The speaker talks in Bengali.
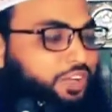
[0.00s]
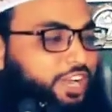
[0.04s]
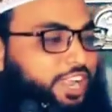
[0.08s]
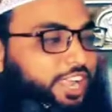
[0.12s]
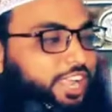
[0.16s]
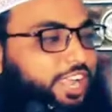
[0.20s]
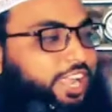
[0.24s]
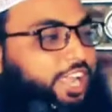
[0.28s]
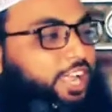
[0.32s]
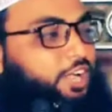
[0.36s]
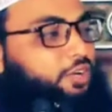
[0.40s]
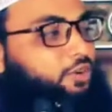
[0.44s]

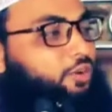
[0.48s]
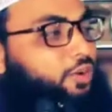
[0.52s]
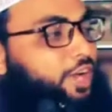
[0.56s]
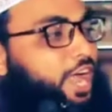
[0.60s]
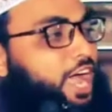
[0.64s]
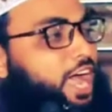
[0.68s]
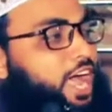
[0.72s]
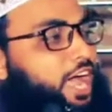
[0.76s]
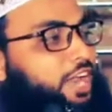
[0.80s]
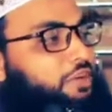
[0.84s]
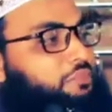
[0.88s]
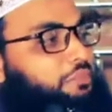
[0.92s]
পরে এ
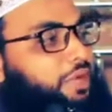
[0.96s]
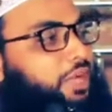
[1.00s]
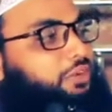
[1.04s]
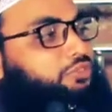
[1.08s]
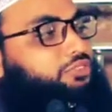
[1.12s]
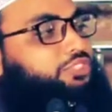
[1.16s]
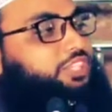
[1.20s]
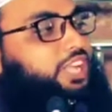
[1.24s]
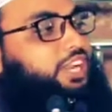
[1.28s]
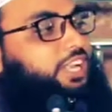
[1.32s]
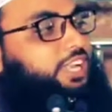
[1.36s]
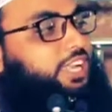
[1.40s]
কোরআন
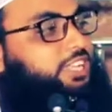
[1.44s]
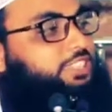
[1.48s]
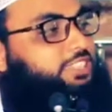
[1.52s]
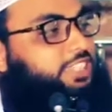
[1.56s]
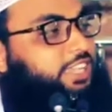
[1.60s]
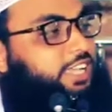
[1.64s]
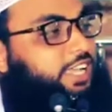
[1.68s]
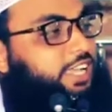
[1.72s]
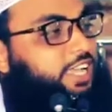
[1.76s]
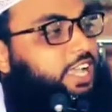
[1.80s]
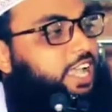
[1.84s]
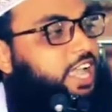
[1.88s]
মানুষের
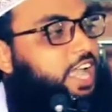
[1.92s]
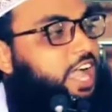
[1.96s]
কাছে